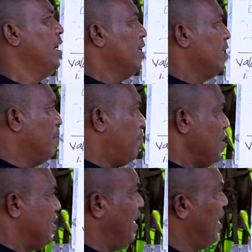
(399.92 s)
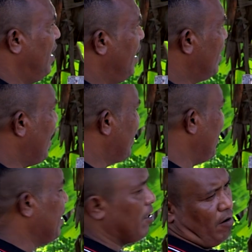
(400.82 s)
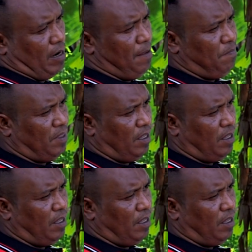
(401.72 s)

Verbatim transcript: Depois de itahatene ona,